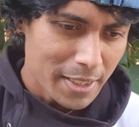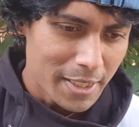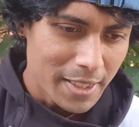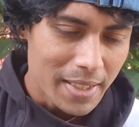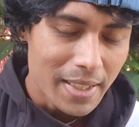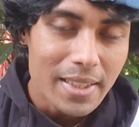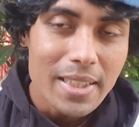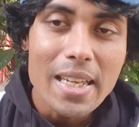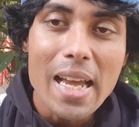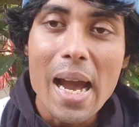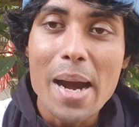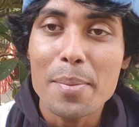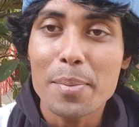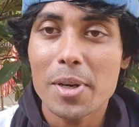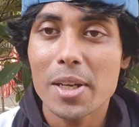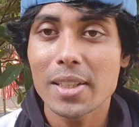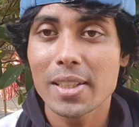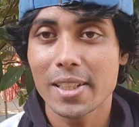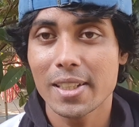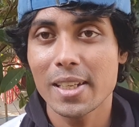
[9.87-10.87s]
যেটাতে
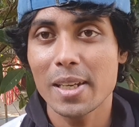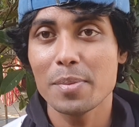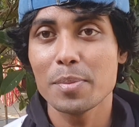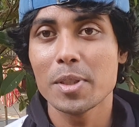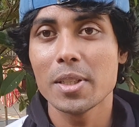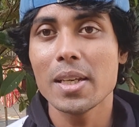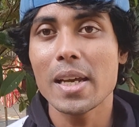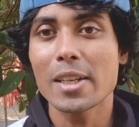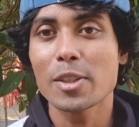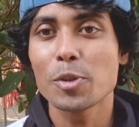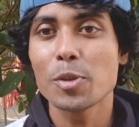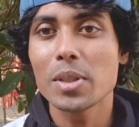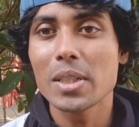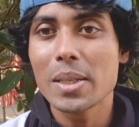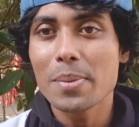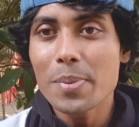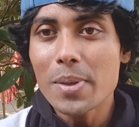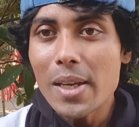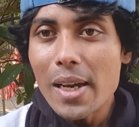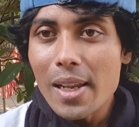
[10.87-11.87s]
আমরা দেখলাম যে একজন
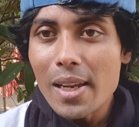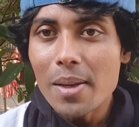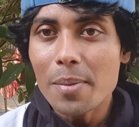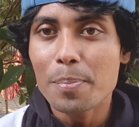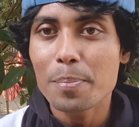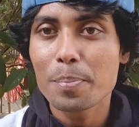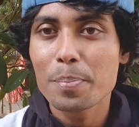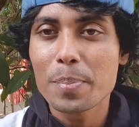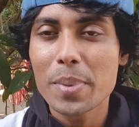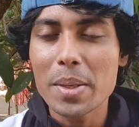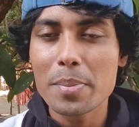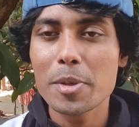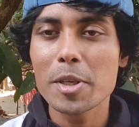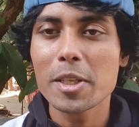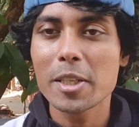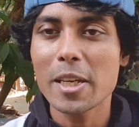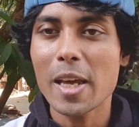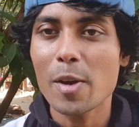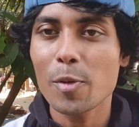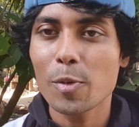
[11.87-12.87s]
টিপিক্যাল প্রেমিক
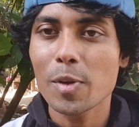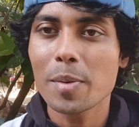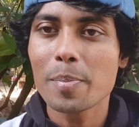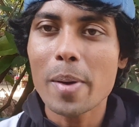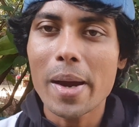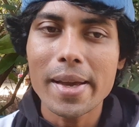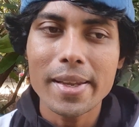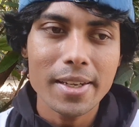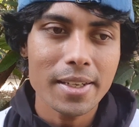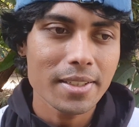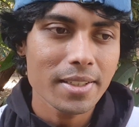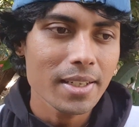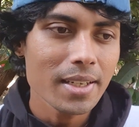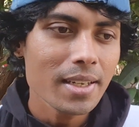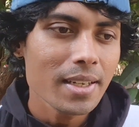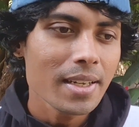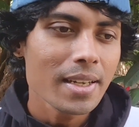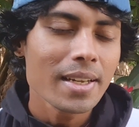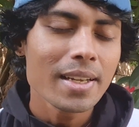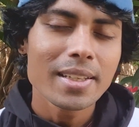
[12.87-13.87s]
নায়কের বাইরে এসে
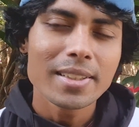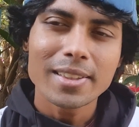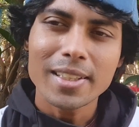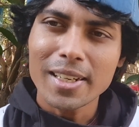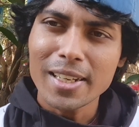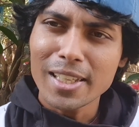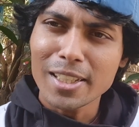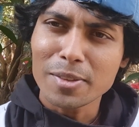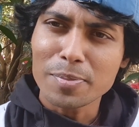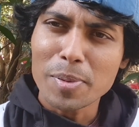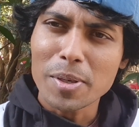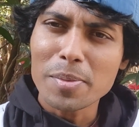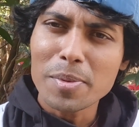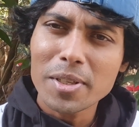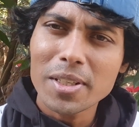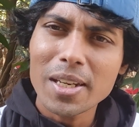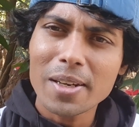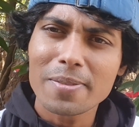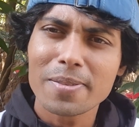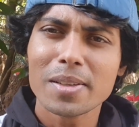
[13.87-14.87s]
তার
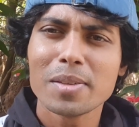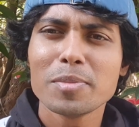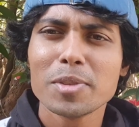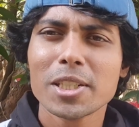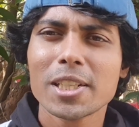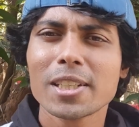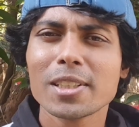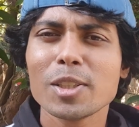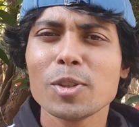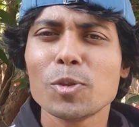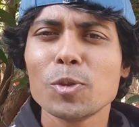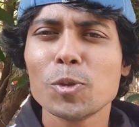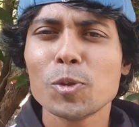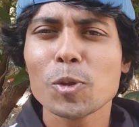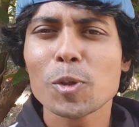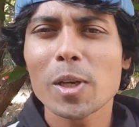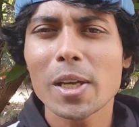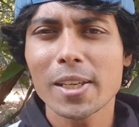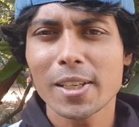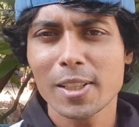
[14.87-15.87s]
এক্সপেরিমেন্টাল ফিল্ম যেটাতে দুইজন
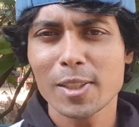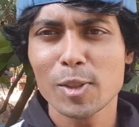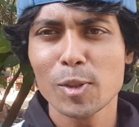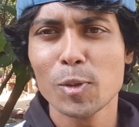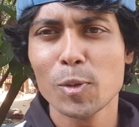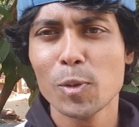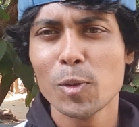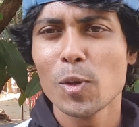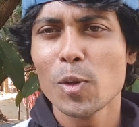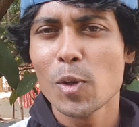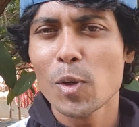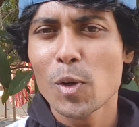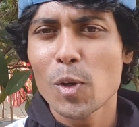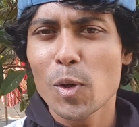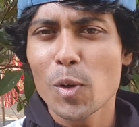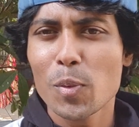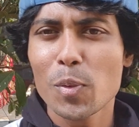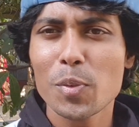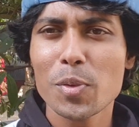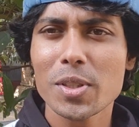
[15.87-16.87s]
নায়িকা ছিল
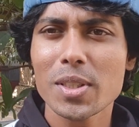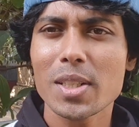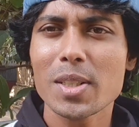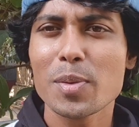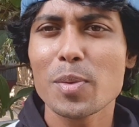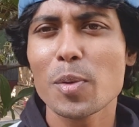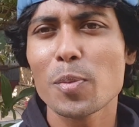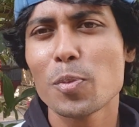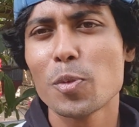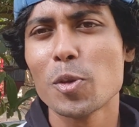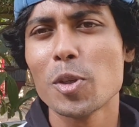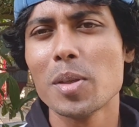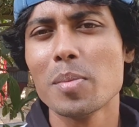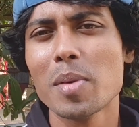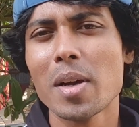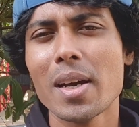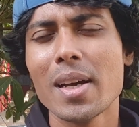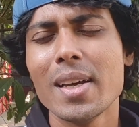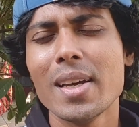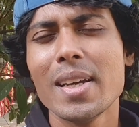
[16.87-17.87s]
উপবিশ্বাস এবং
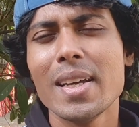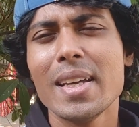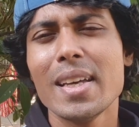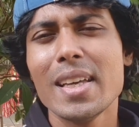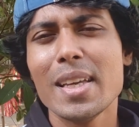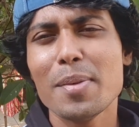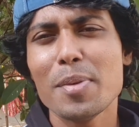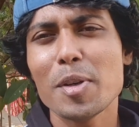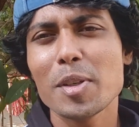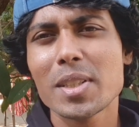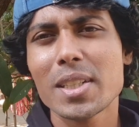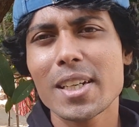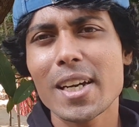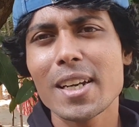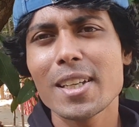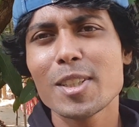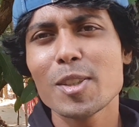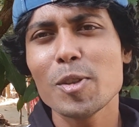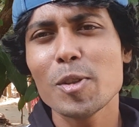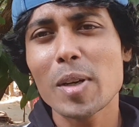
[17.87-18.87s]
পূর্ণিমা এবং
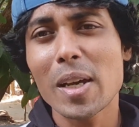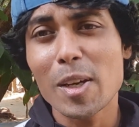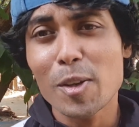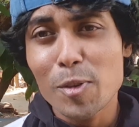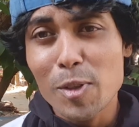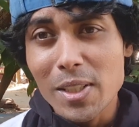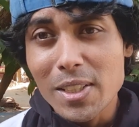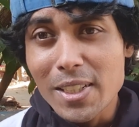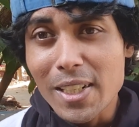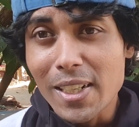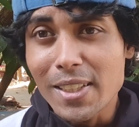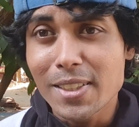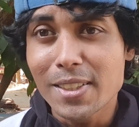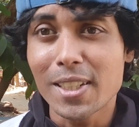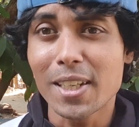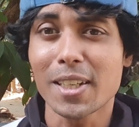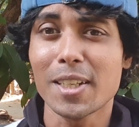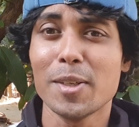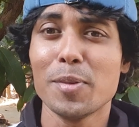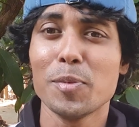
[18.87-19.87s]
যেখানে ছিল নায়ক
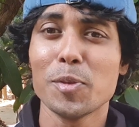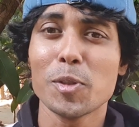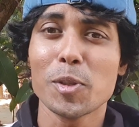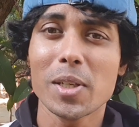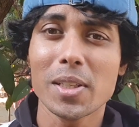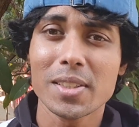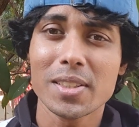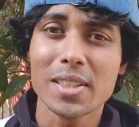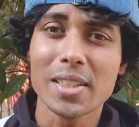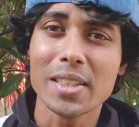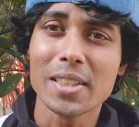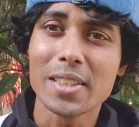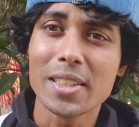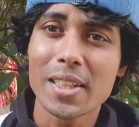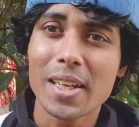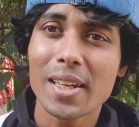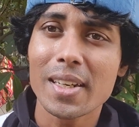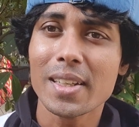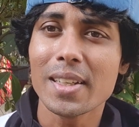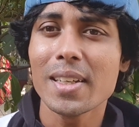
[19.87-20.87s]
রাজ্জাকের মতো কাস্টিং
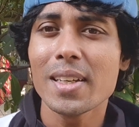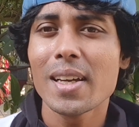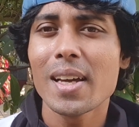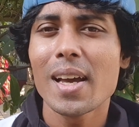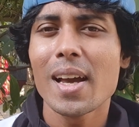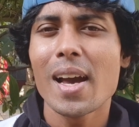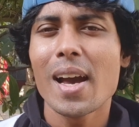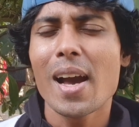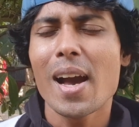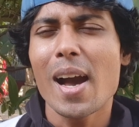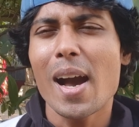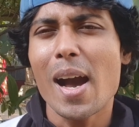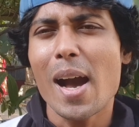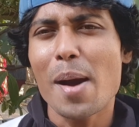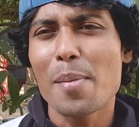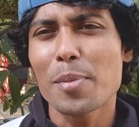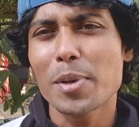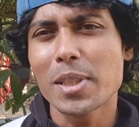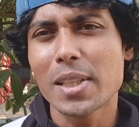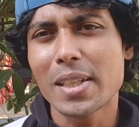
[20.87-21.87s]
যেখানে
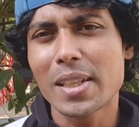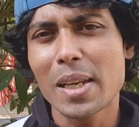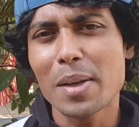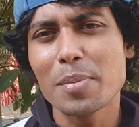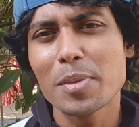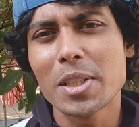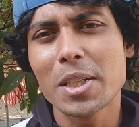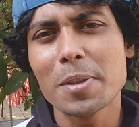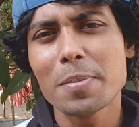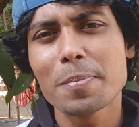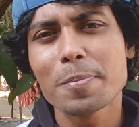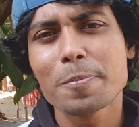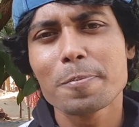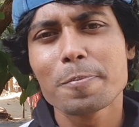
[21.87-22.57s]
আমরা দেখলাম যে